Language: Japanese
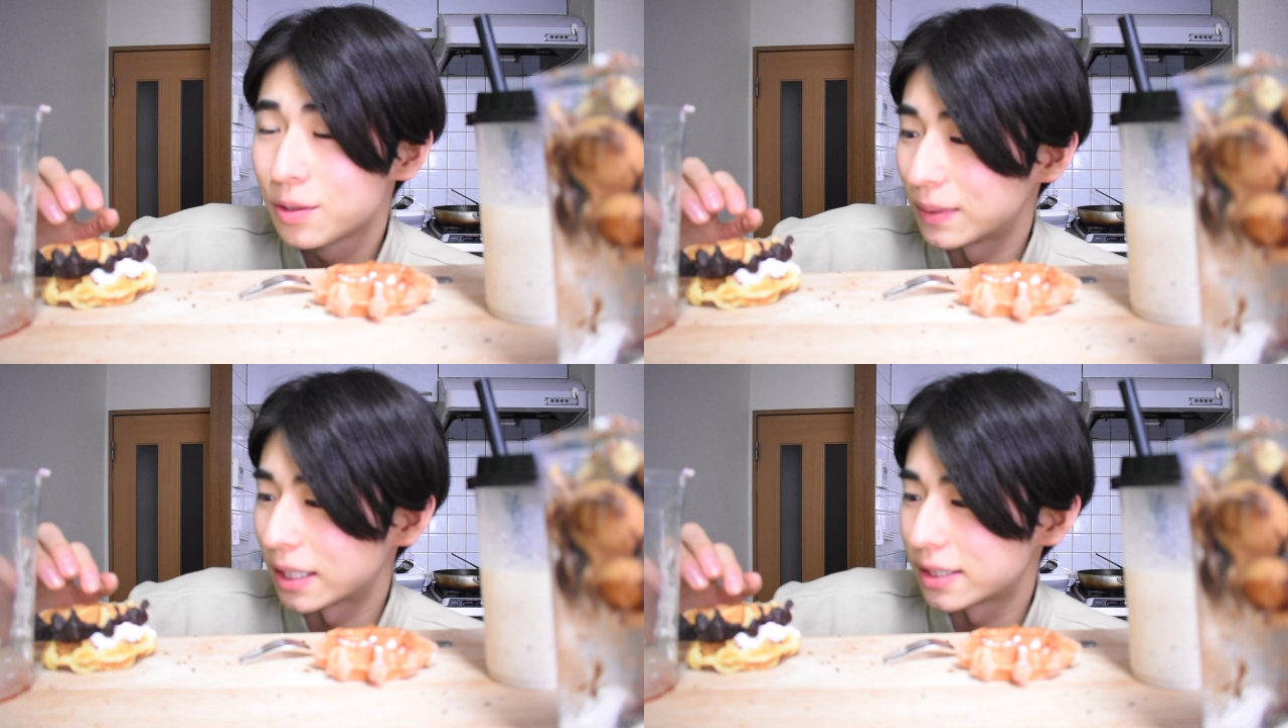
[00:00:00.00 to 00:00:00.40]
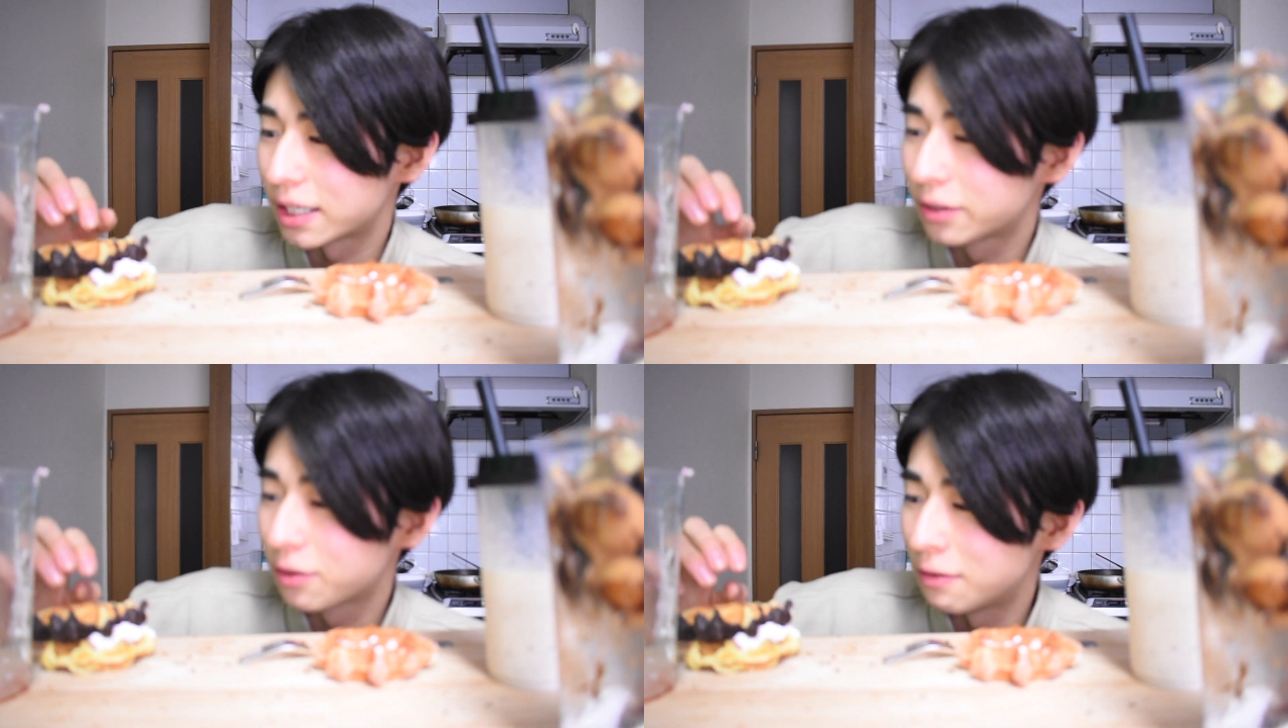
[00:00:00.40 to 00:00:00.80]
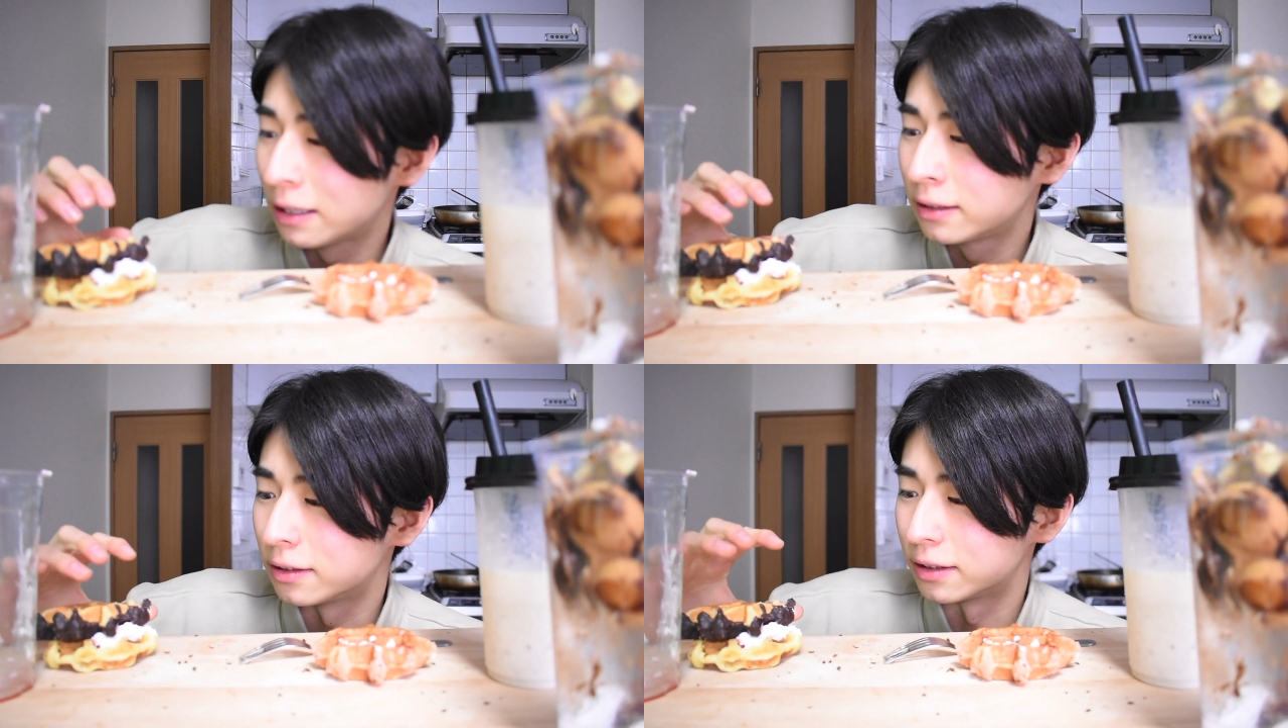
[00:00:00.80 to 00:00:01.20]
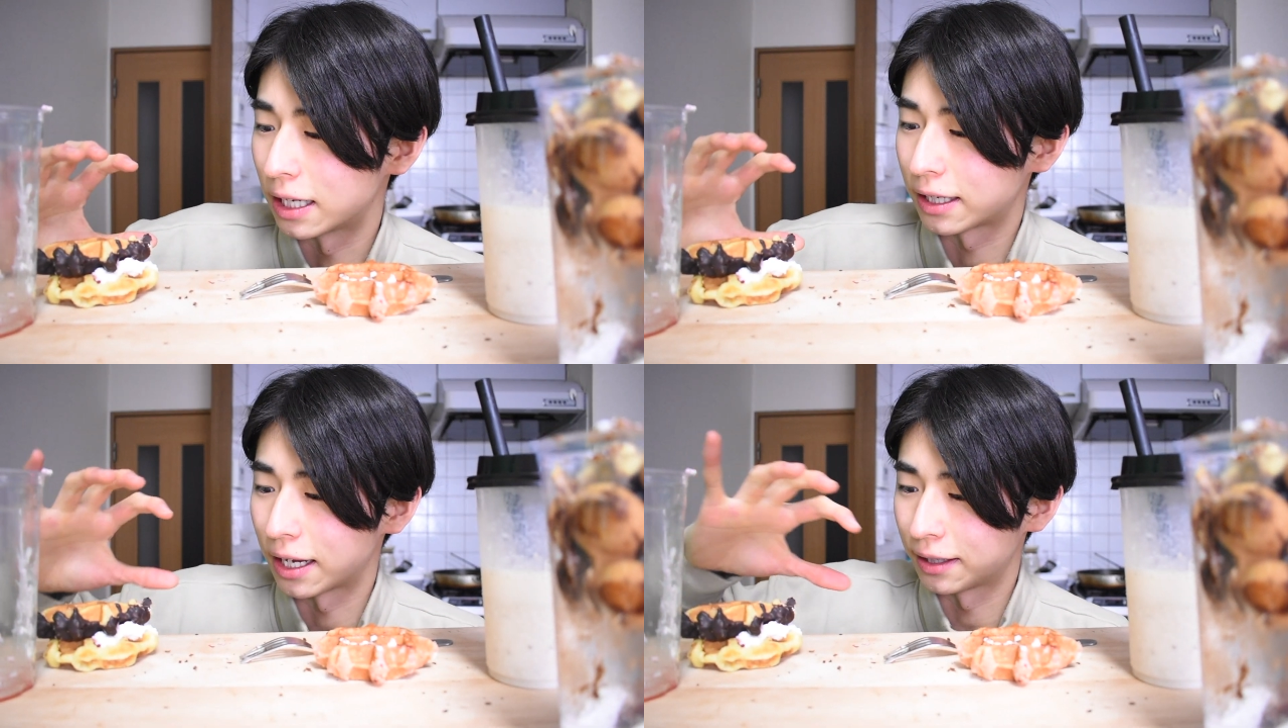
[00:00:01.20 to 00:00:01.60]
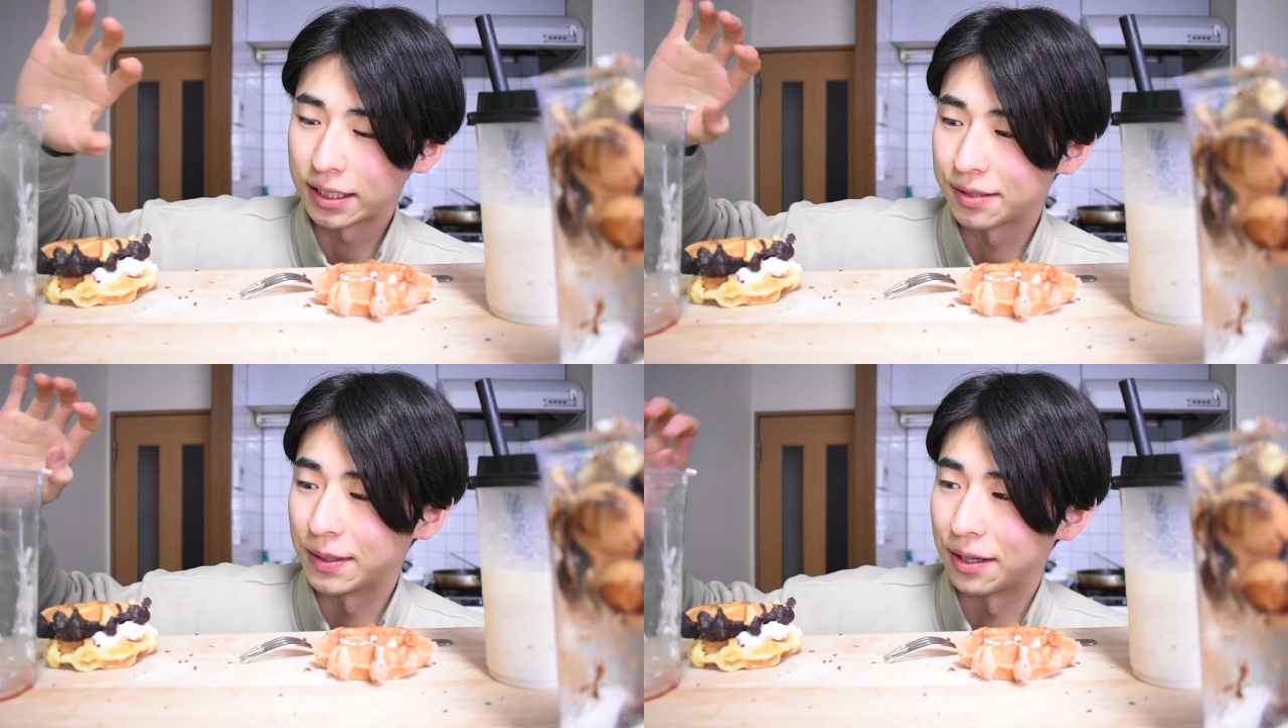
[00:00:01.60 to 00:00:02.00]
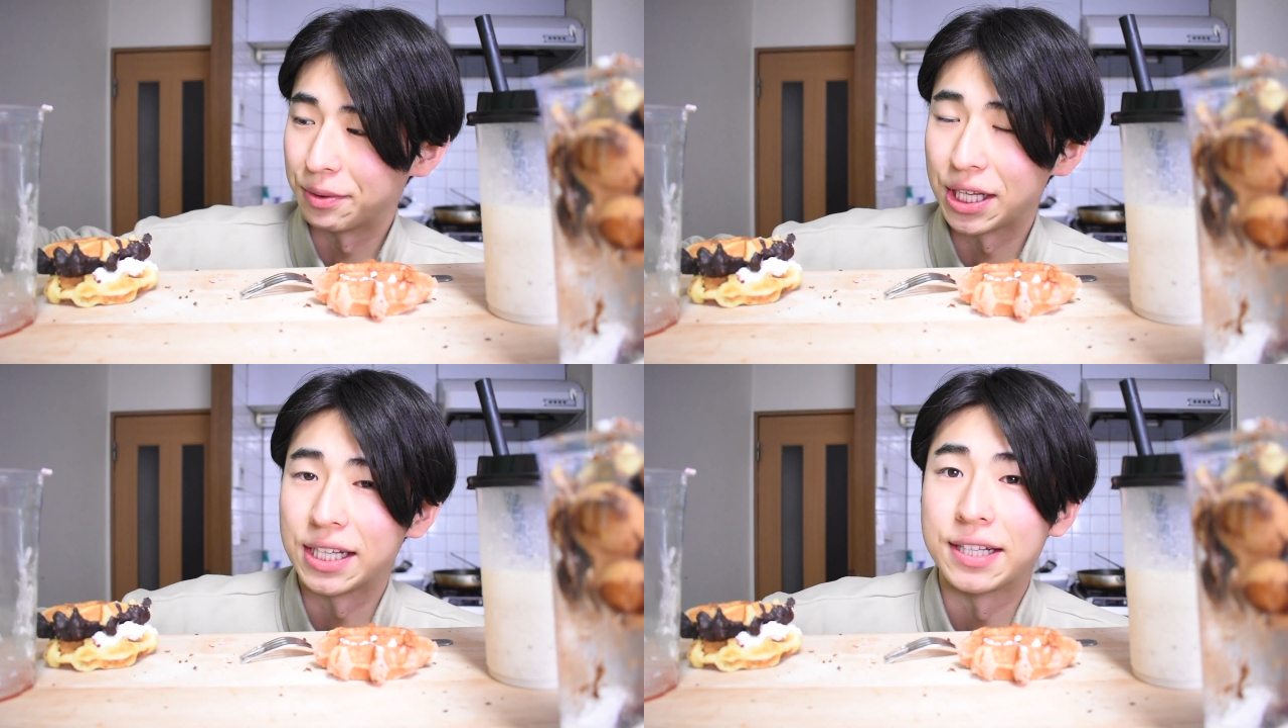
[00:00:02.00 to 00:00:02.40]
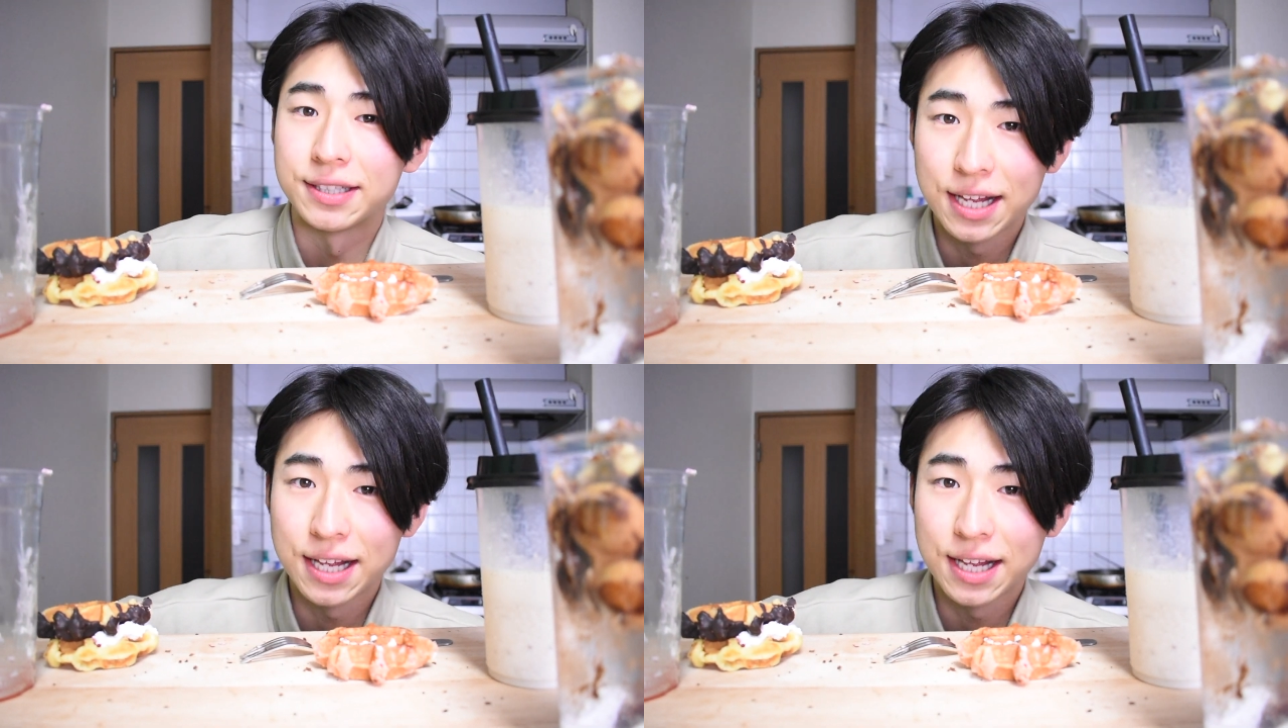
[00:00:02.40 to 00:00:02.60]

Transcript: 度またちゃんとワッフルだけ集めてみたいです